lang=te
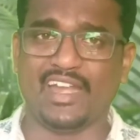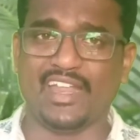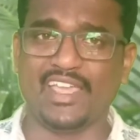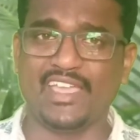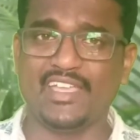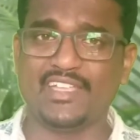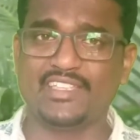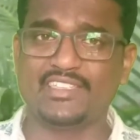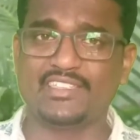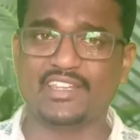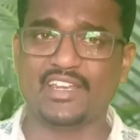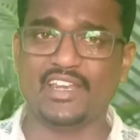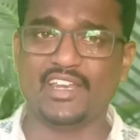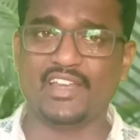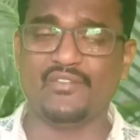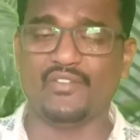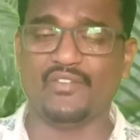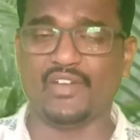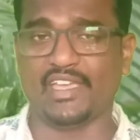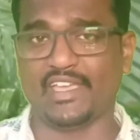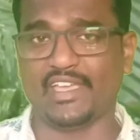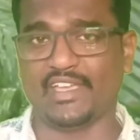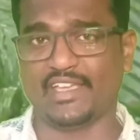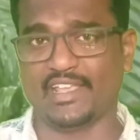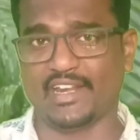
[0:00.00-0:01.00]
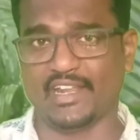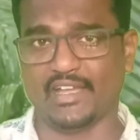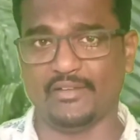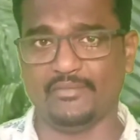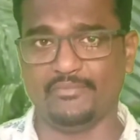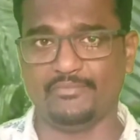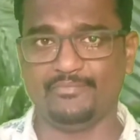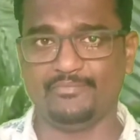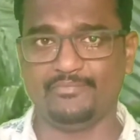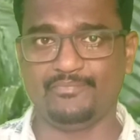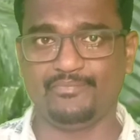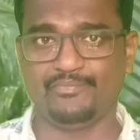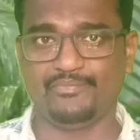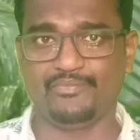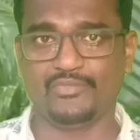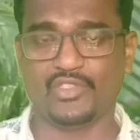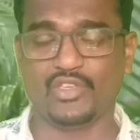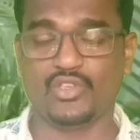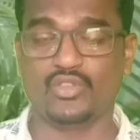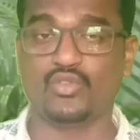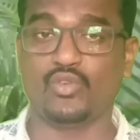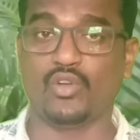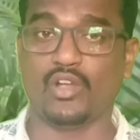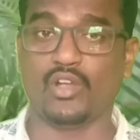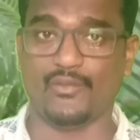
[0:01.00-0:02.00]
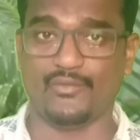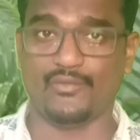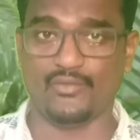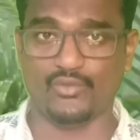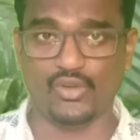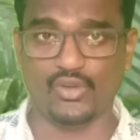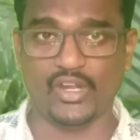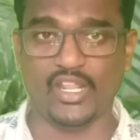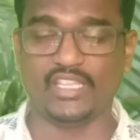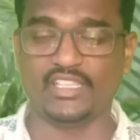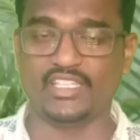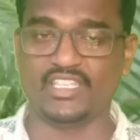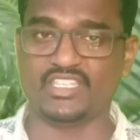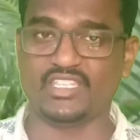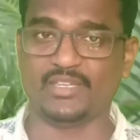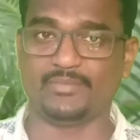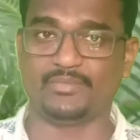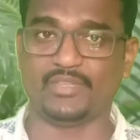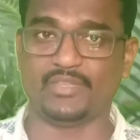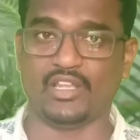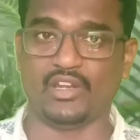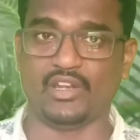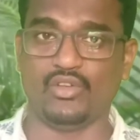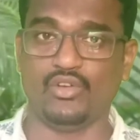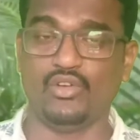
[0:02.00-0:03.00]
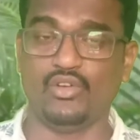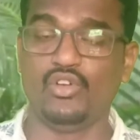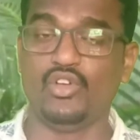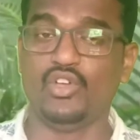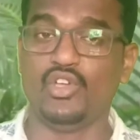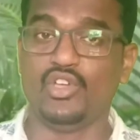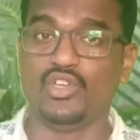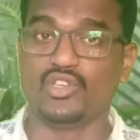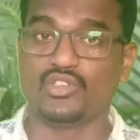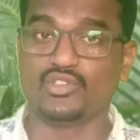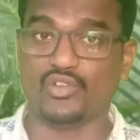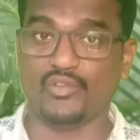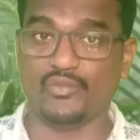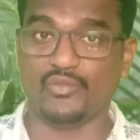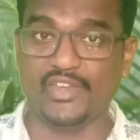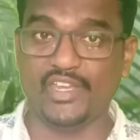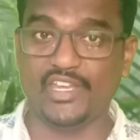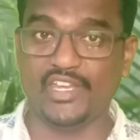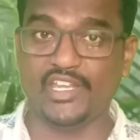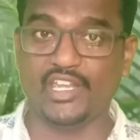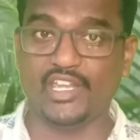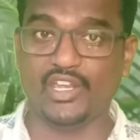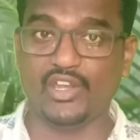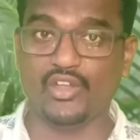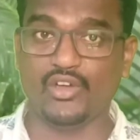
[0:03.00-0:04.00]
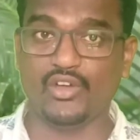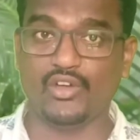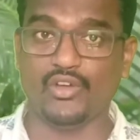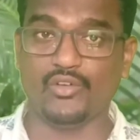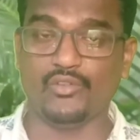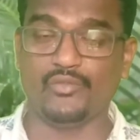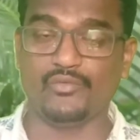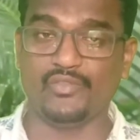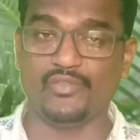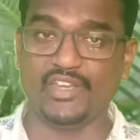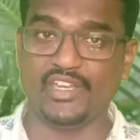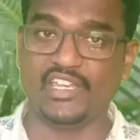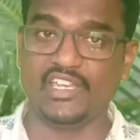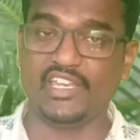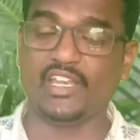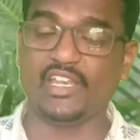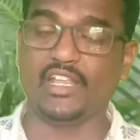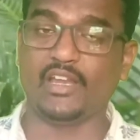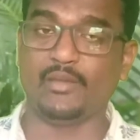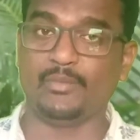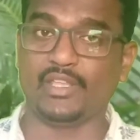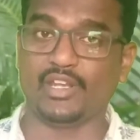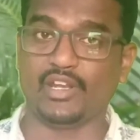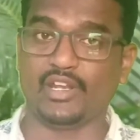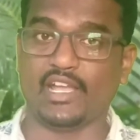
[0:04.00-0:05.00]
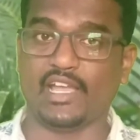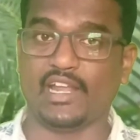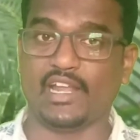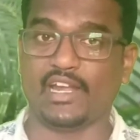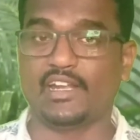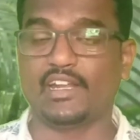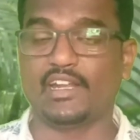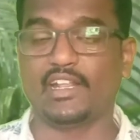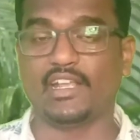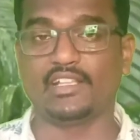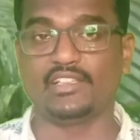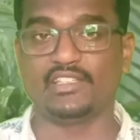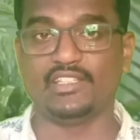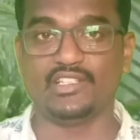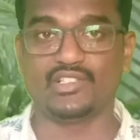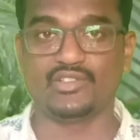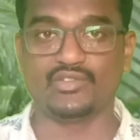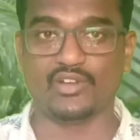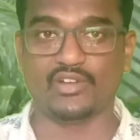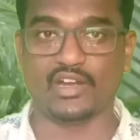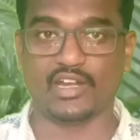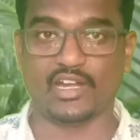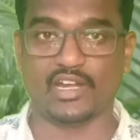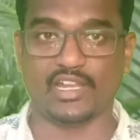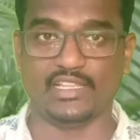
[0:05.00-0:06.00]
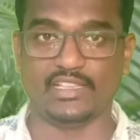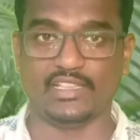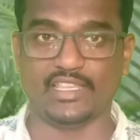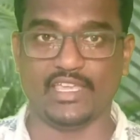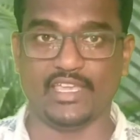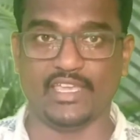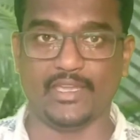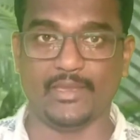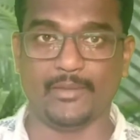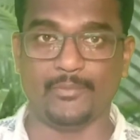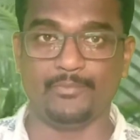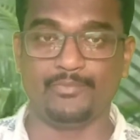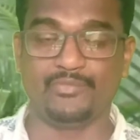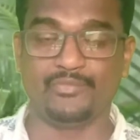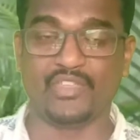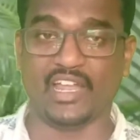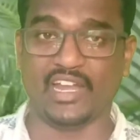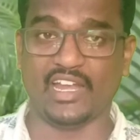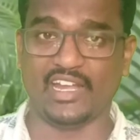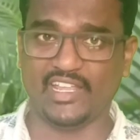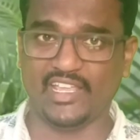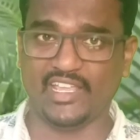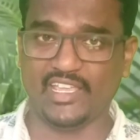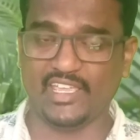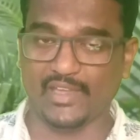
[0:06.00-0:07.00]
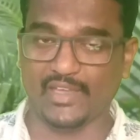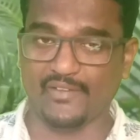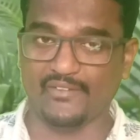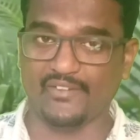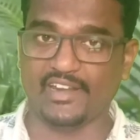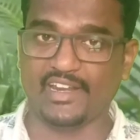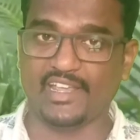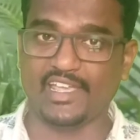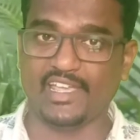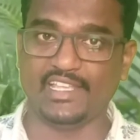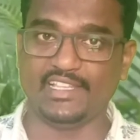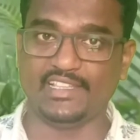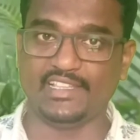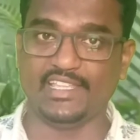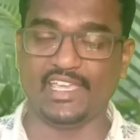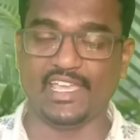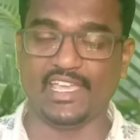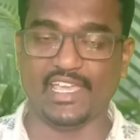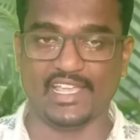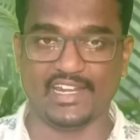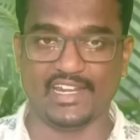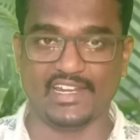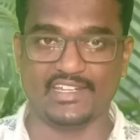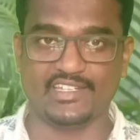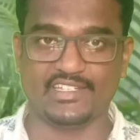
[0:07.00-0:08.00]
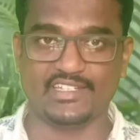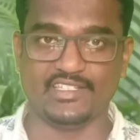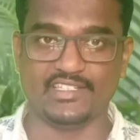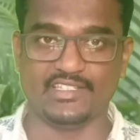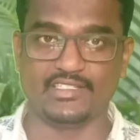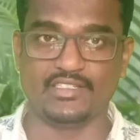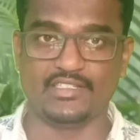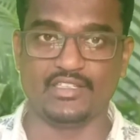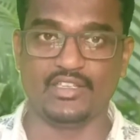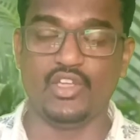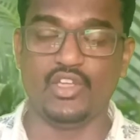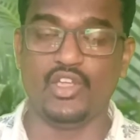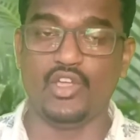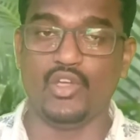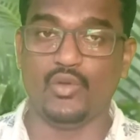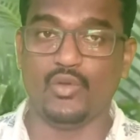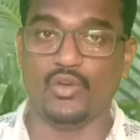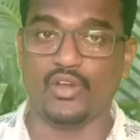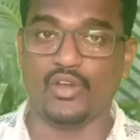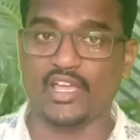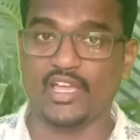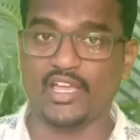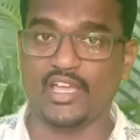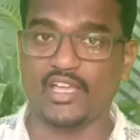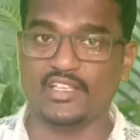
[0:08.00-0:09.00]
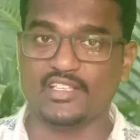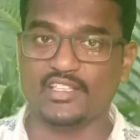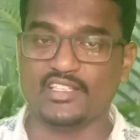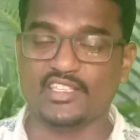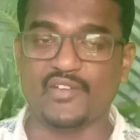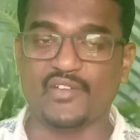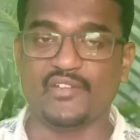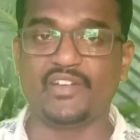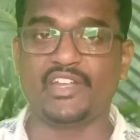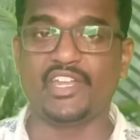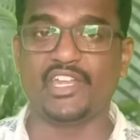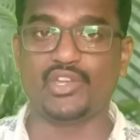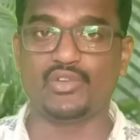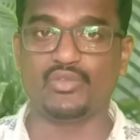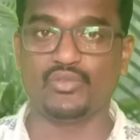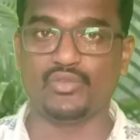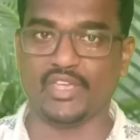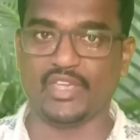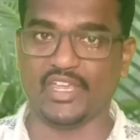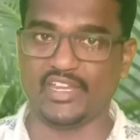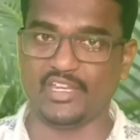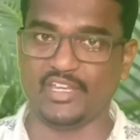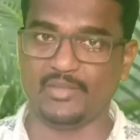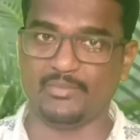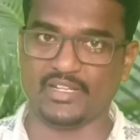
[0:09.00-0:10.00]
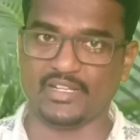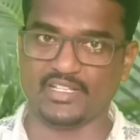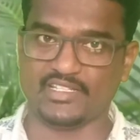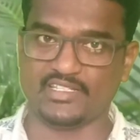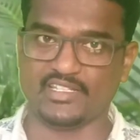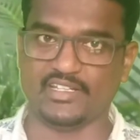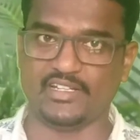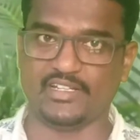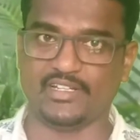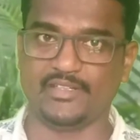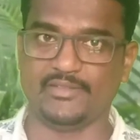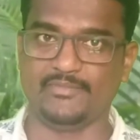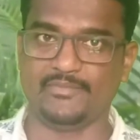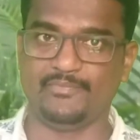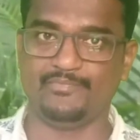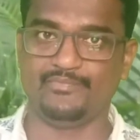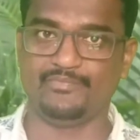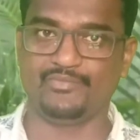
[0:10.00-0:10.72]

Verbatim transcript: నేచురల్ వయగ్రా సో ఒక ఫ్రూట్ అయితే చెప్తాను సో వీటిలో వీటిని కానీ మీరు కరెక్ట్గా తీసుకున్నట్లయితే అంటే ఎవరికైతే ఎరెక్షన్స్ ఒక సెవెంటీ టు ఎయిటీ పర్సెంట్